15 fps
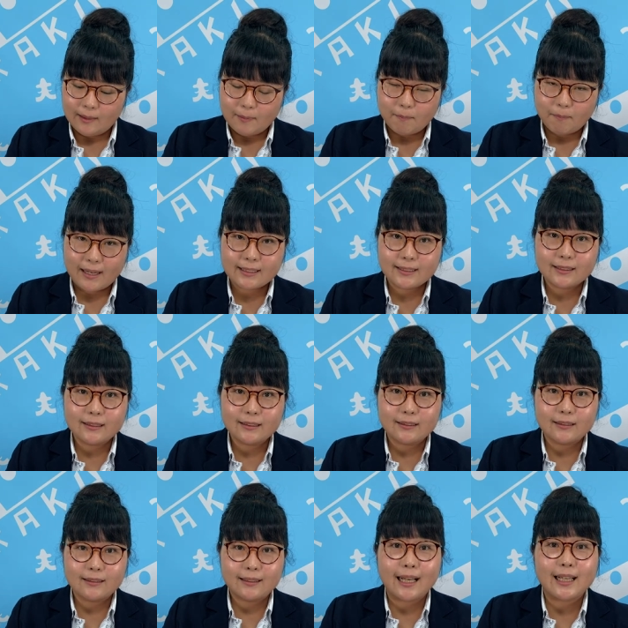まず
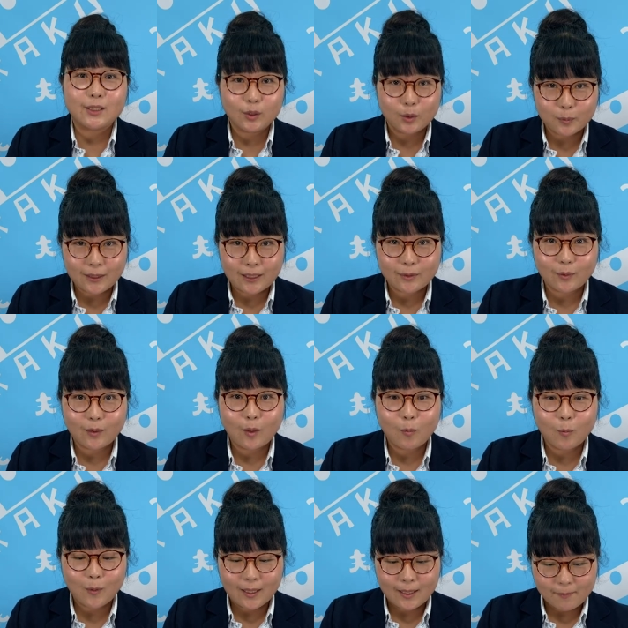大丈夫だとは
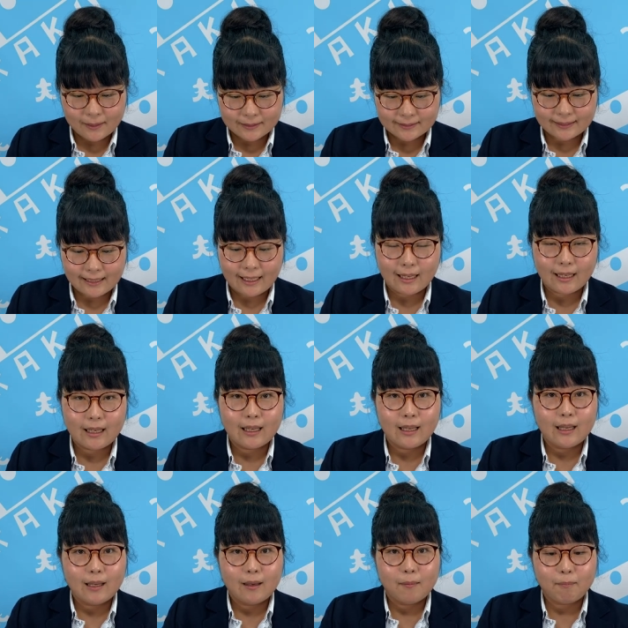思われますが、
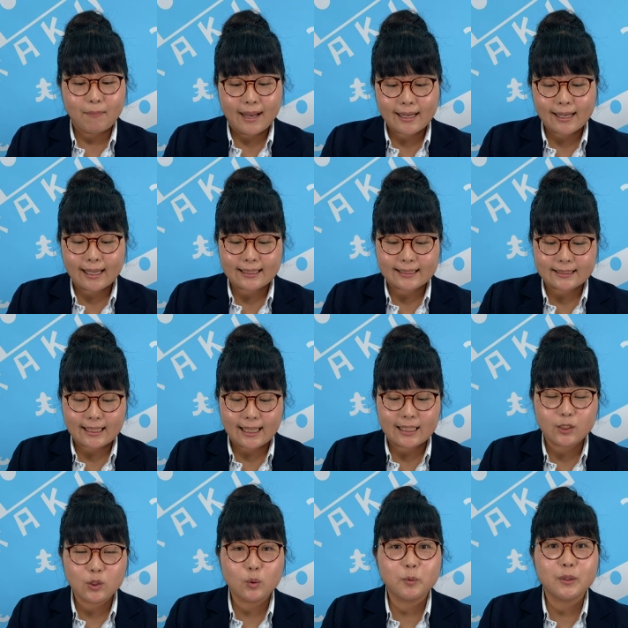万が一大
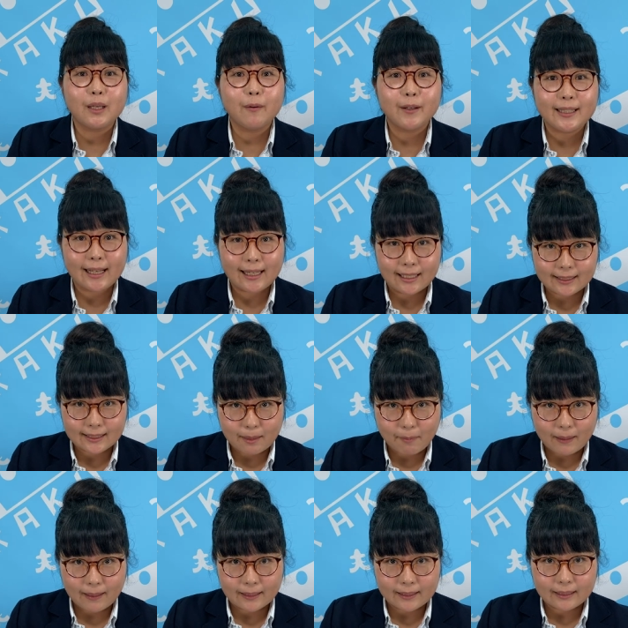丈夫ではなかった
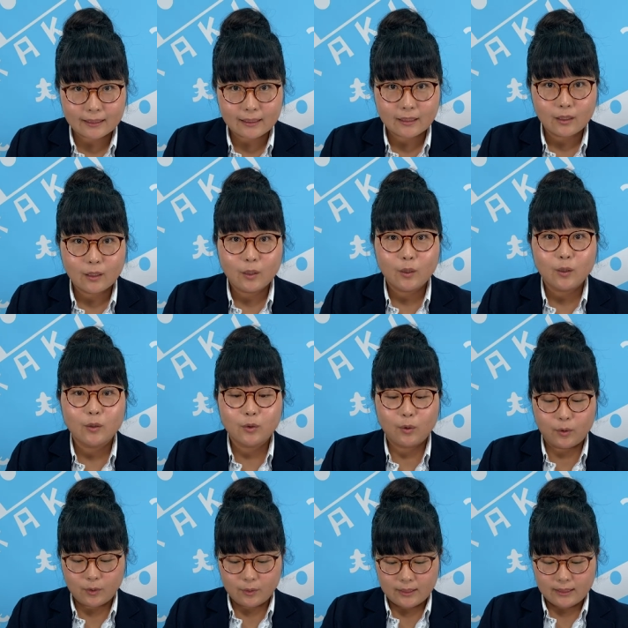場合、
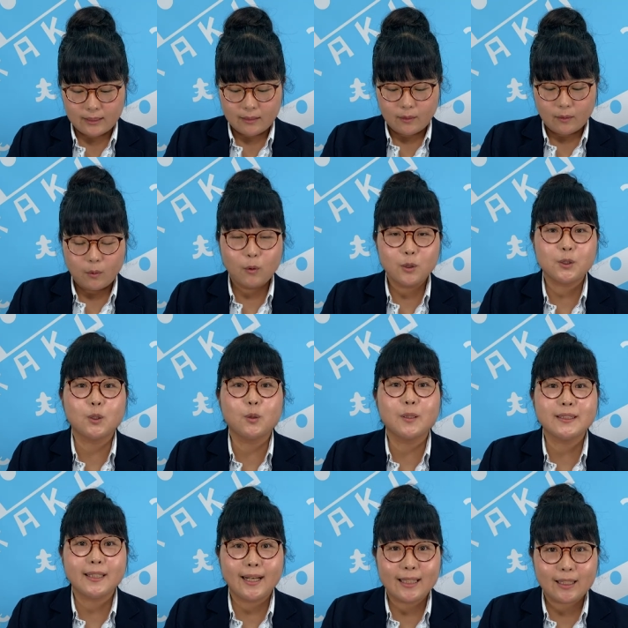特に保証は
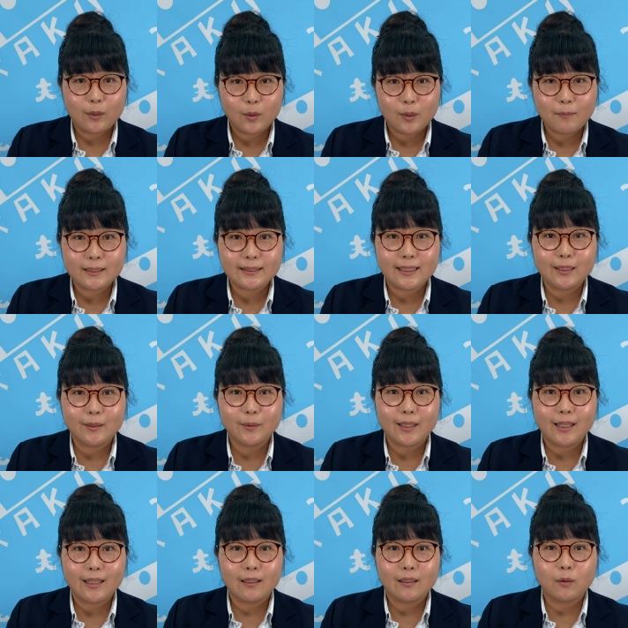されておりませんの
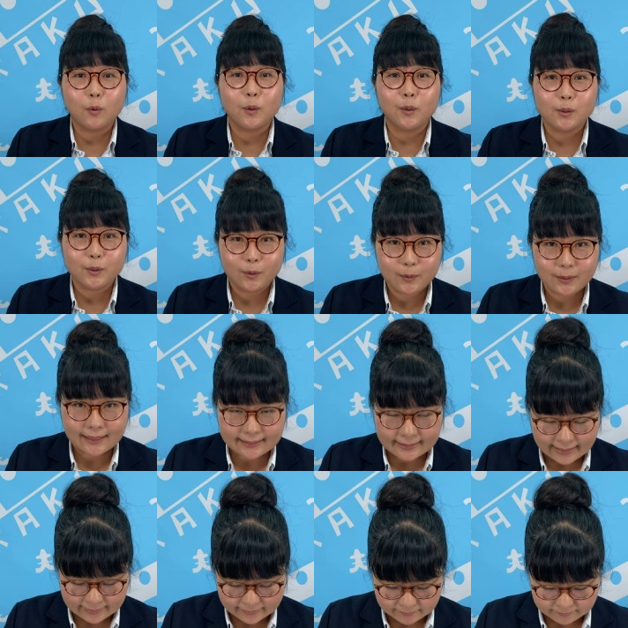でご了承ください。